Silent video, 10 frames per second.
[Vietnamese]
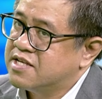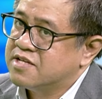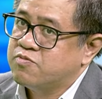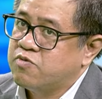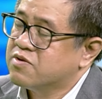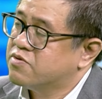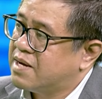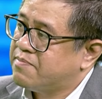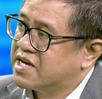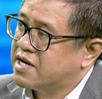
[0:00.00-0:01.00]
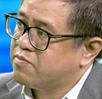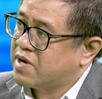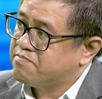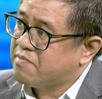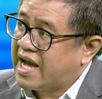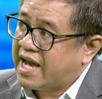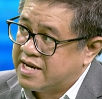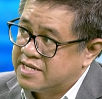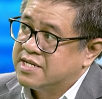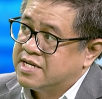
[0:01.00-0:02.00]
tế Trung Quốc của năm 2023
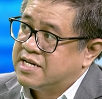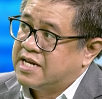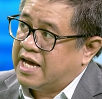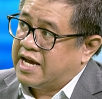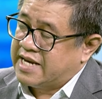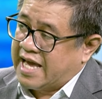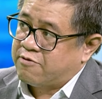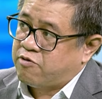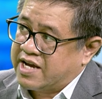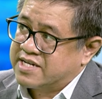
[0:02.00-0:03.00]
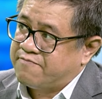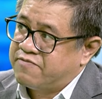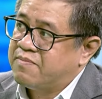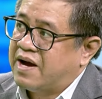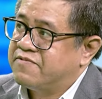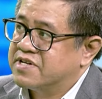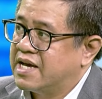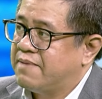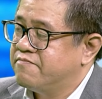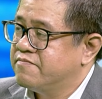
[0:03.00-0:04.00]
là đạt khoảng
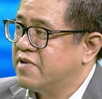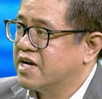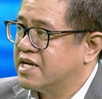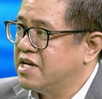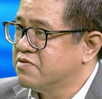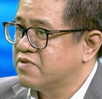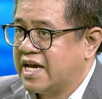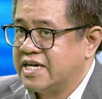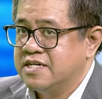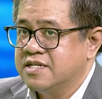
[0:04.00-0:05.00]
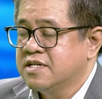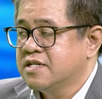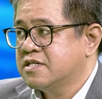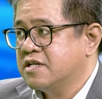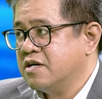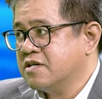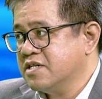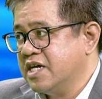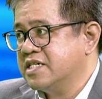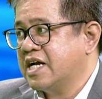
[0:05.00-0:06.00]
5,3% và cái điều này nó có
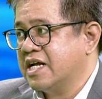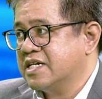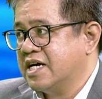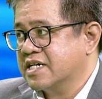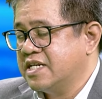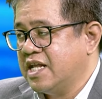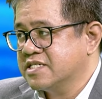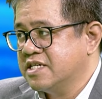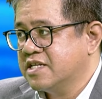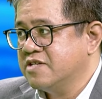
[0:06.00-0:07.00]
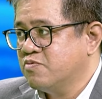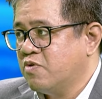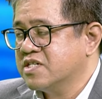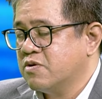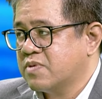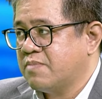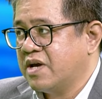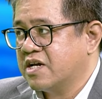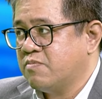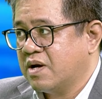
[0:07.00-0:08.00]
nghĩa rằng là cái nền kinh tế Trung Quốc trong năm
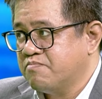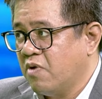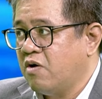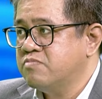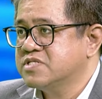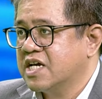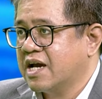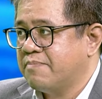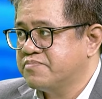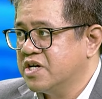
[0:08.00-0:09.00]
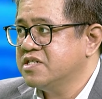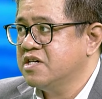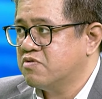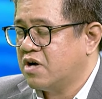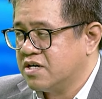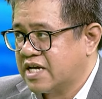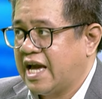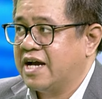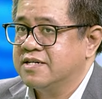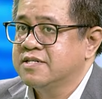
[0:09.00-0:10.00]
2024 sẽ gặp rất nhiều khó
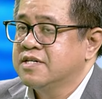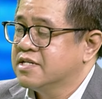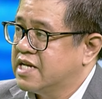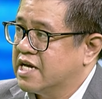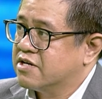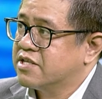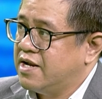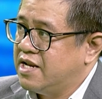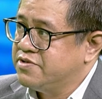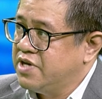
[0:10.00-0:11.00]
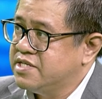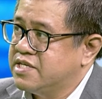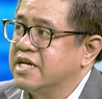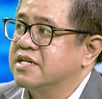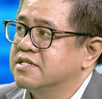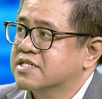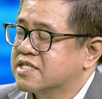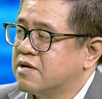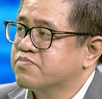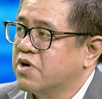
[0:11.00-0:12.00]
khăn để có thể là duy trì được cái
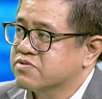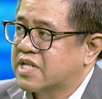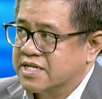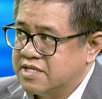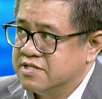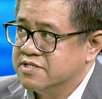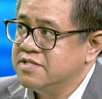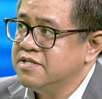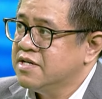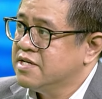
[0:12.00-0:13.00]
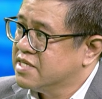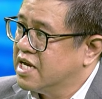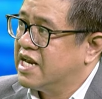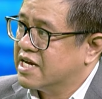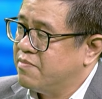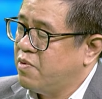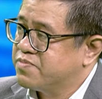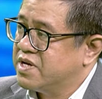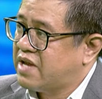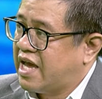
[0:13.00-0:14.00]
tốc độ tăng trưởng như là cái mục
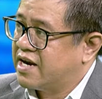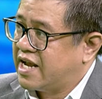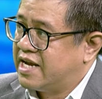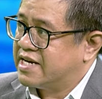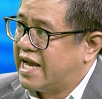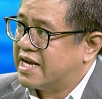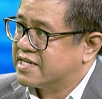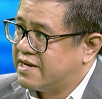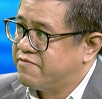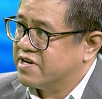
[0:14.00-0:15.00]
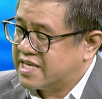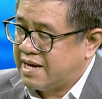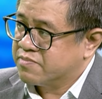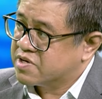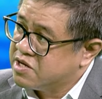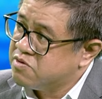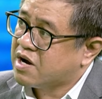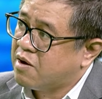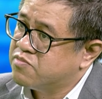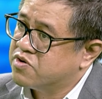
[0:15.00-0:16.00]
tiêu đề ra đạt 5% nếu
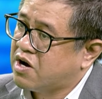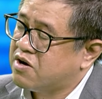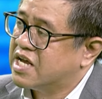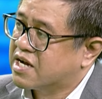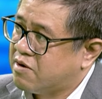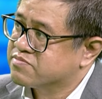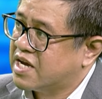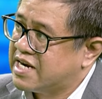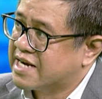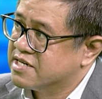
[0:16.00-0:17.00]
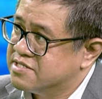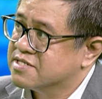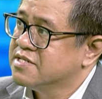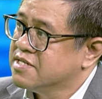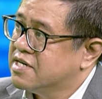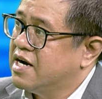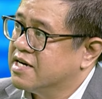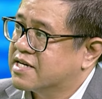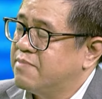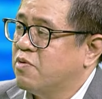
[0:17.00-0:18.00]
không muốn nói là không thể đạt được uh, cái